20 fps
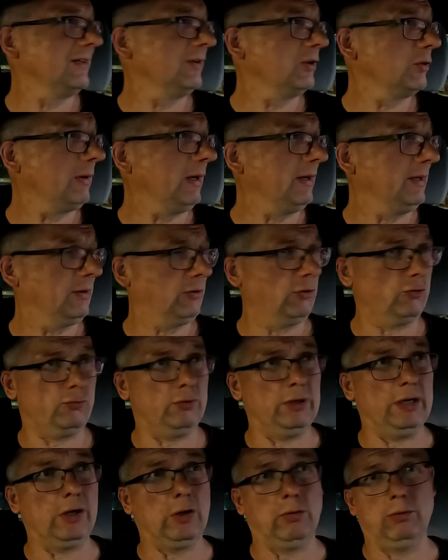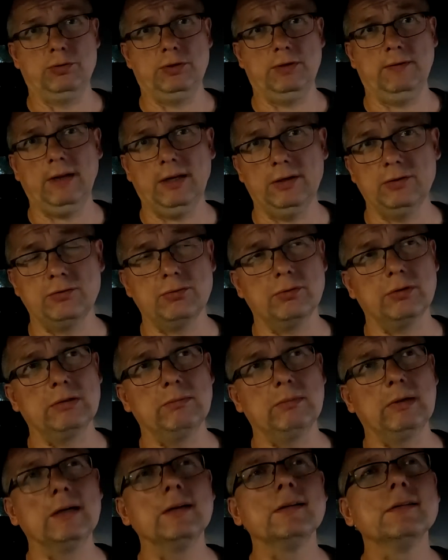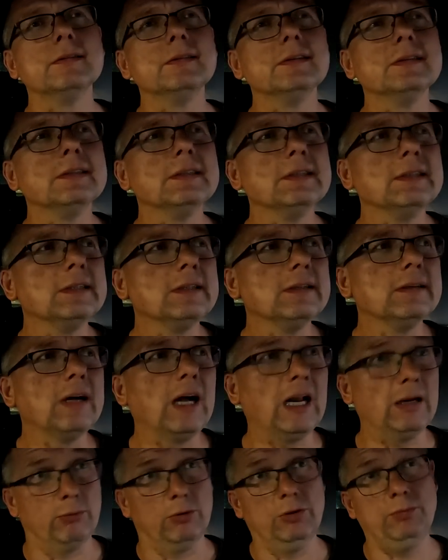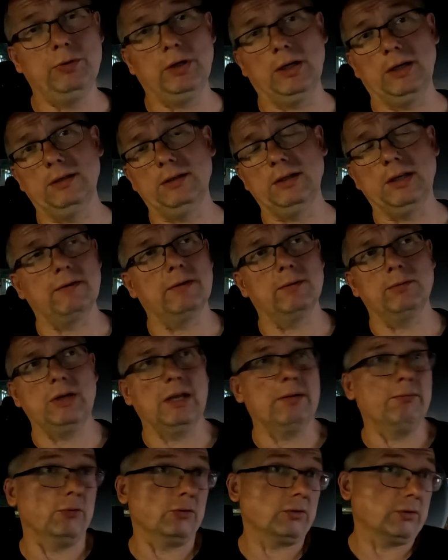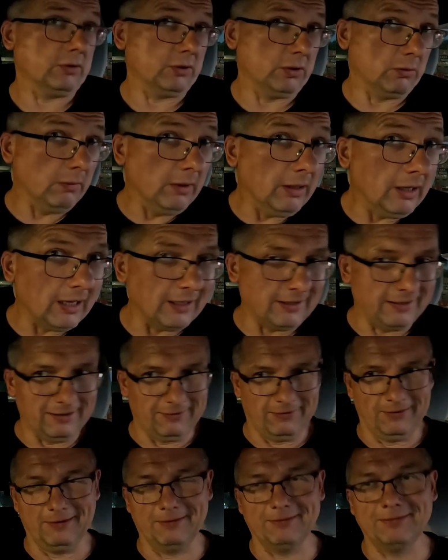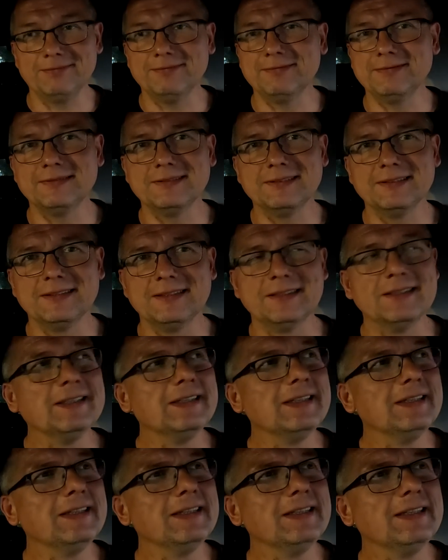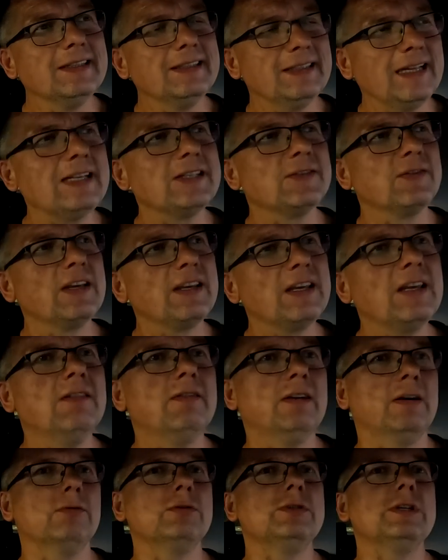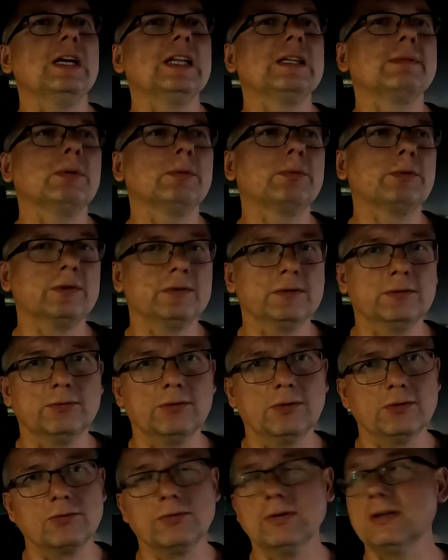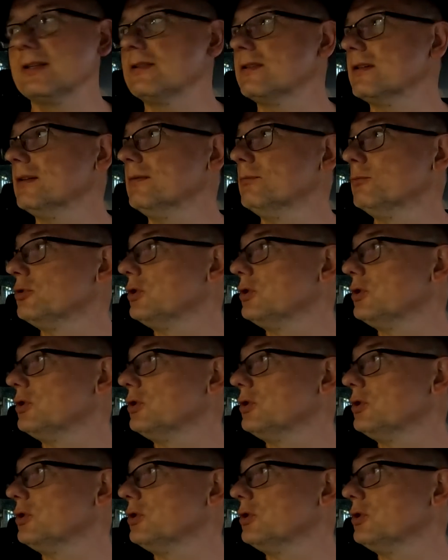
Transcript: że normalnie kosztuje około 9 chyba. Albo i mniej, nie wiem, nie może się mylę, nie wiem nazwy kiwał dziad po prostu. No człowiek się